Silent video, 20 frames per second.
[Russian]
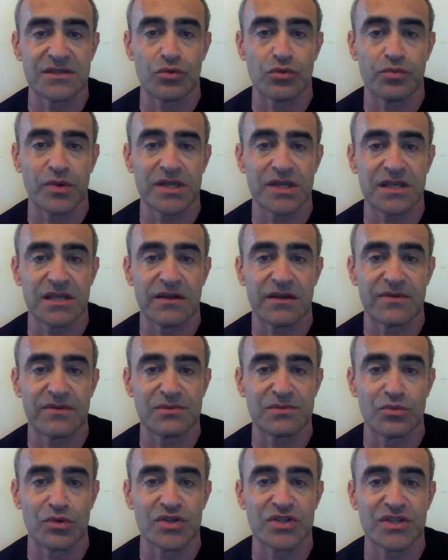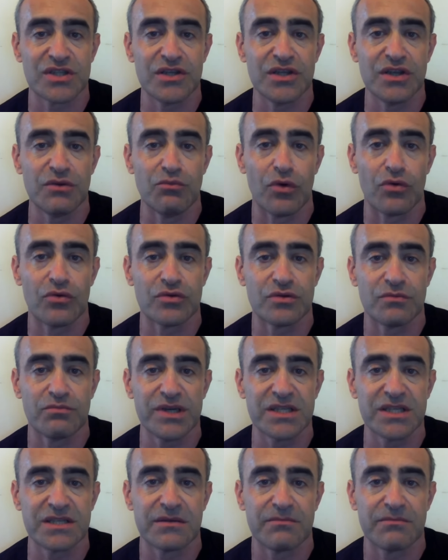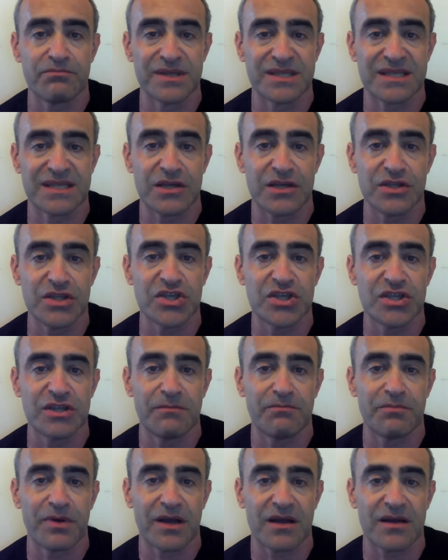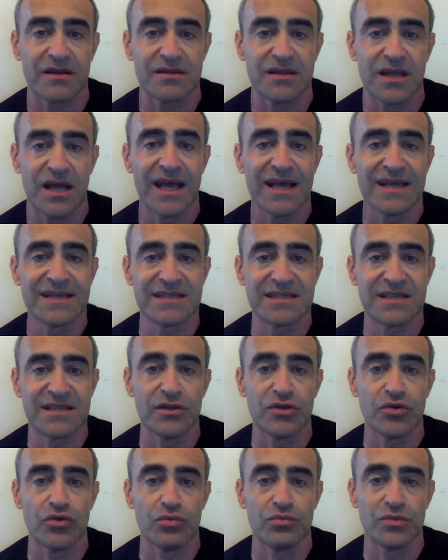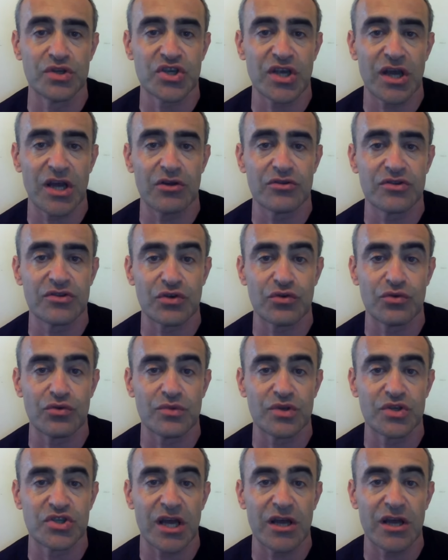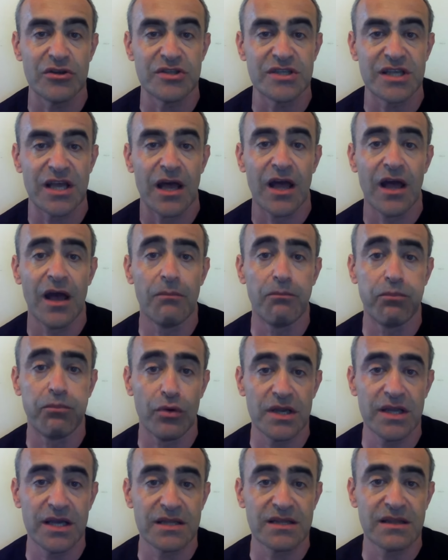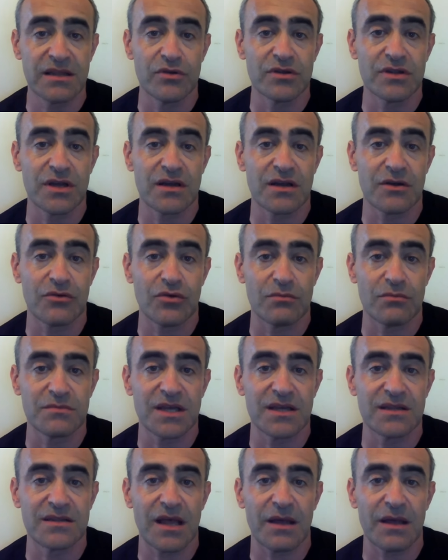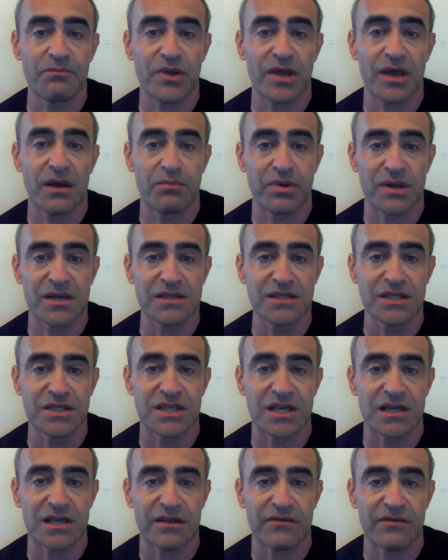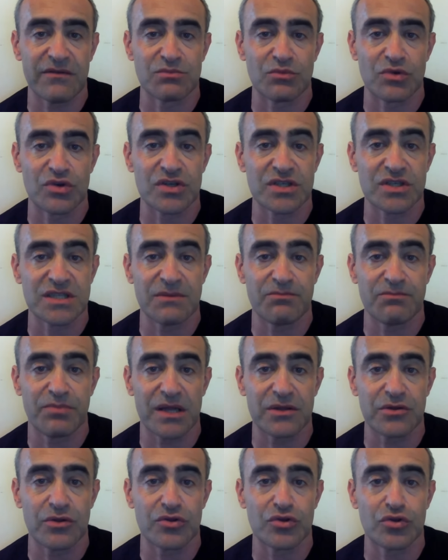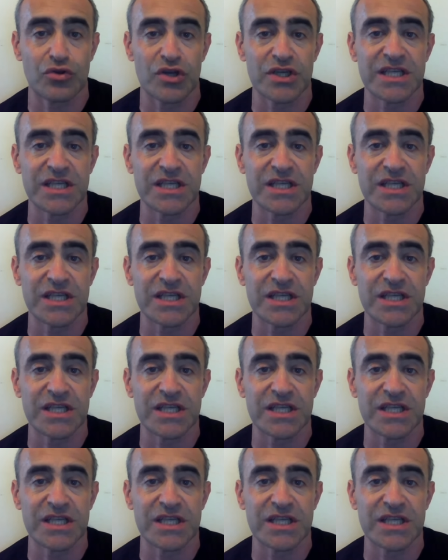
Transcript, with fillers: Наступательных возможностей не могут быть бесконечны, когда силы уменьшаются, уменьшаются. Более того, на каком-то этапе и оборонительные возможности падают.